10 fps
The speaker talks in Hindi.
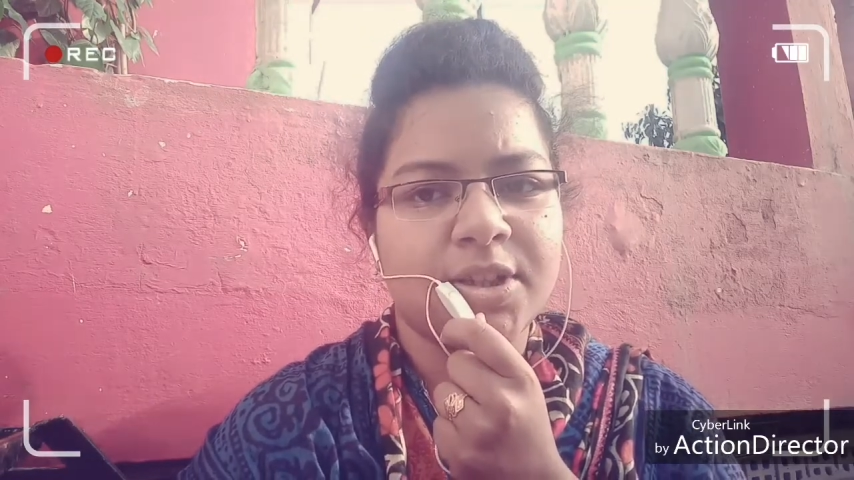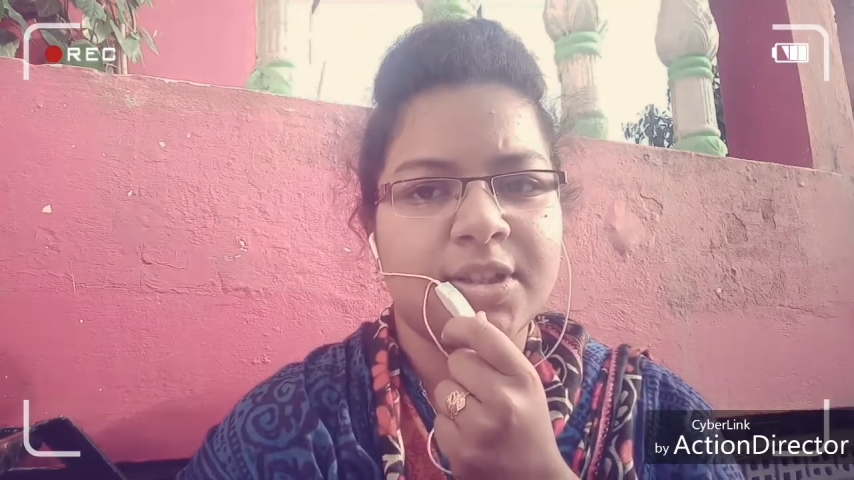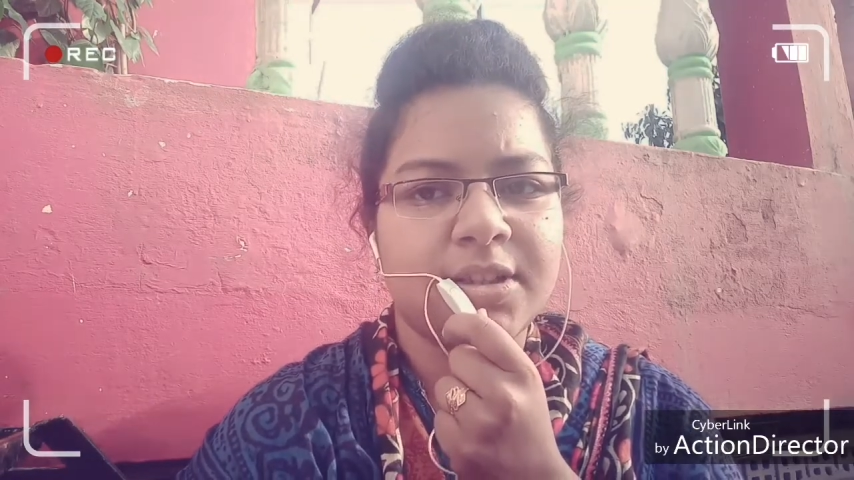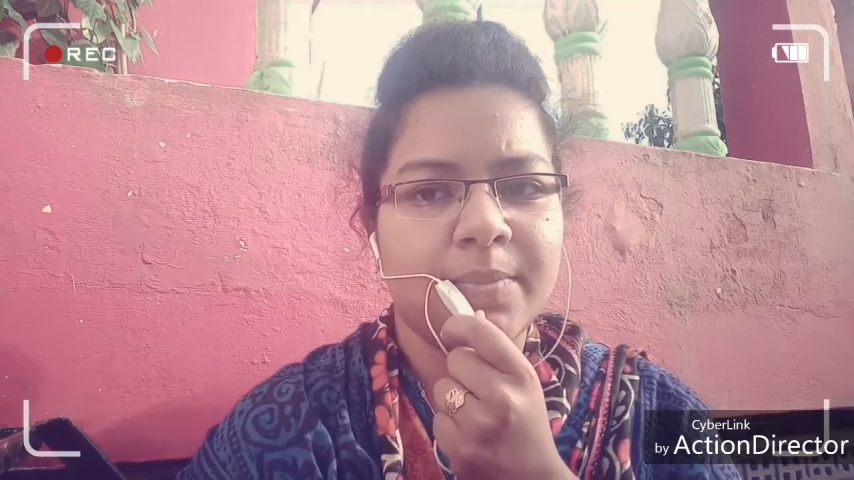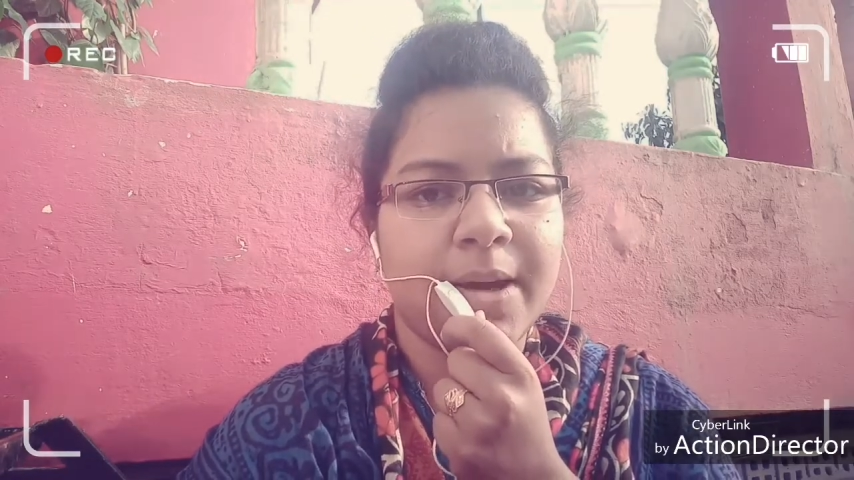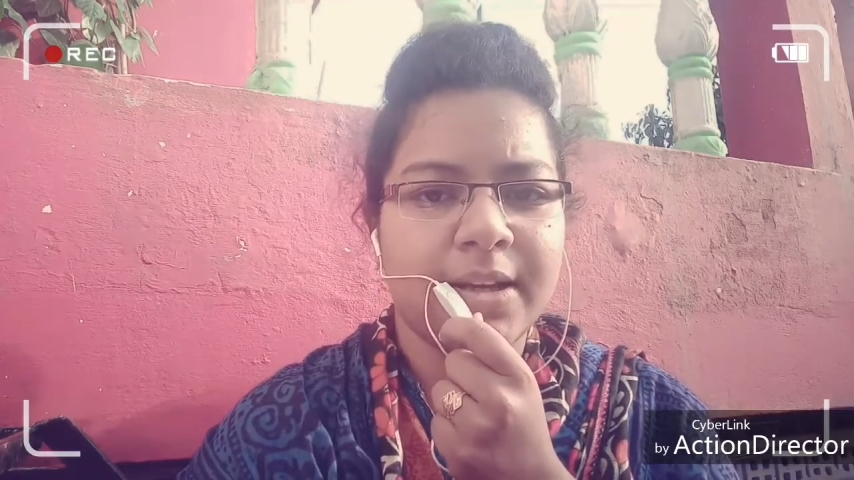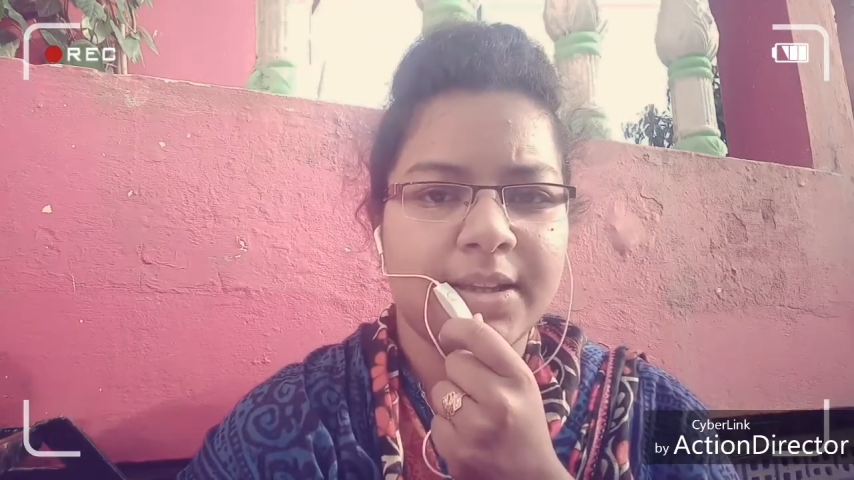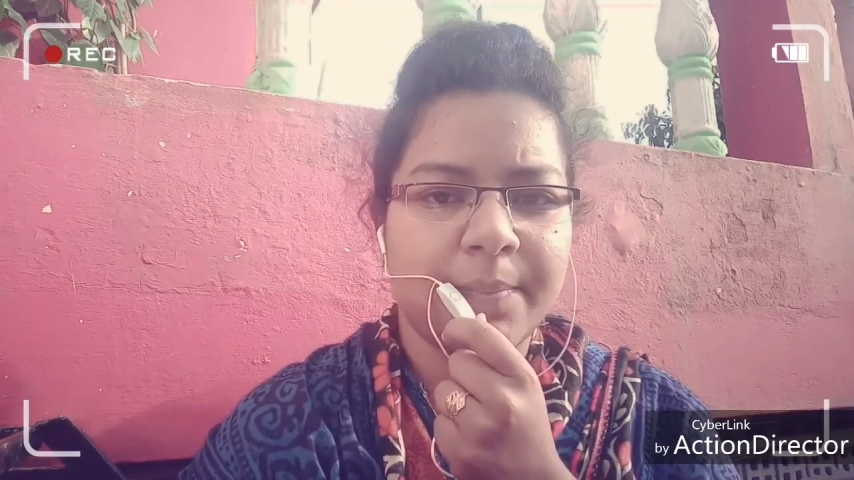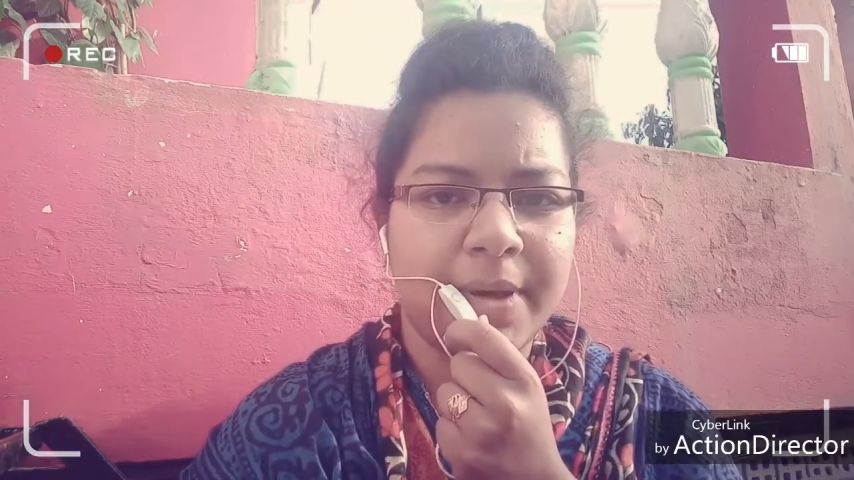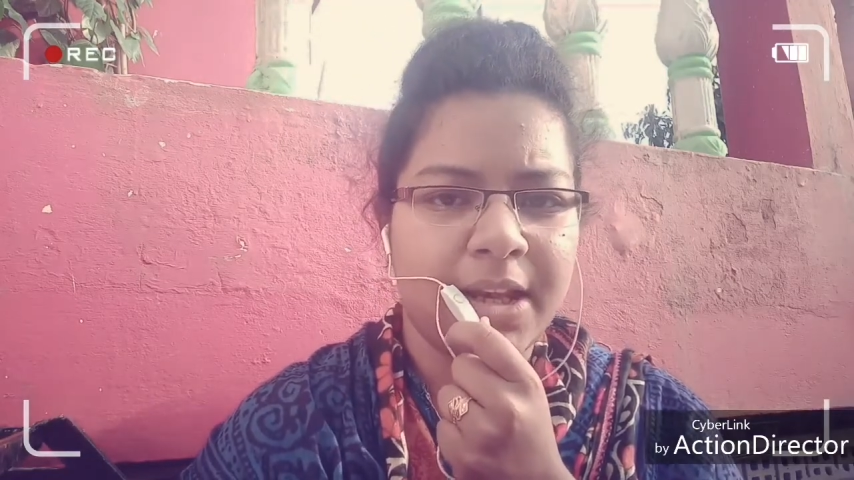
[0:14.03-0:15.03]
स्वतंत्र
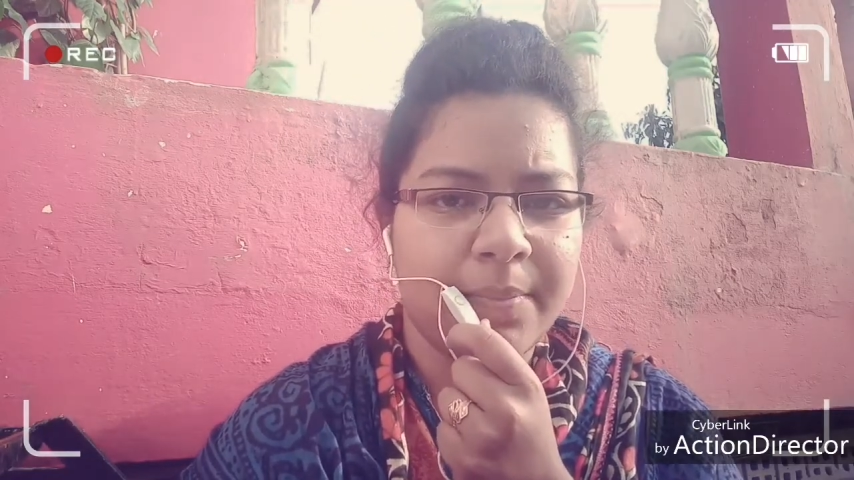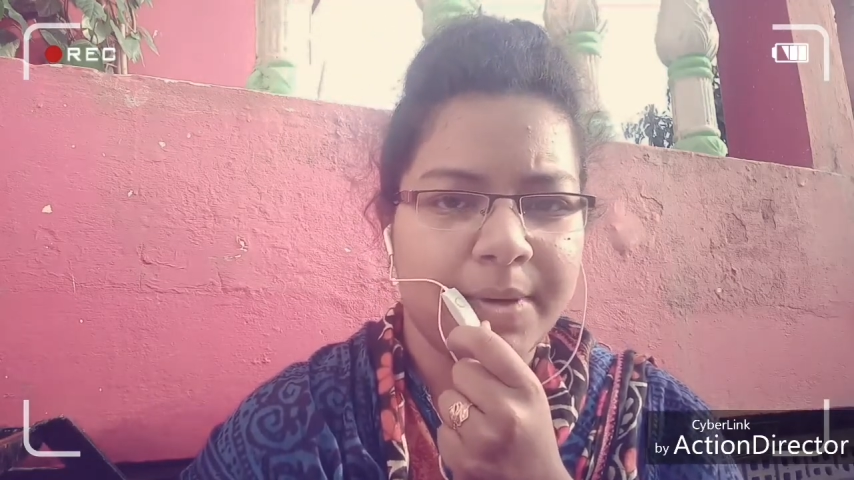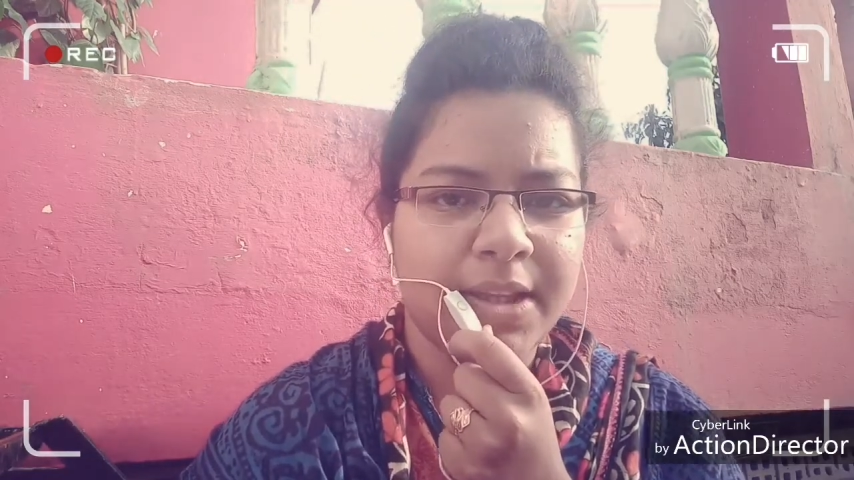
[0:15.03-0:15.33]
भारत के पहले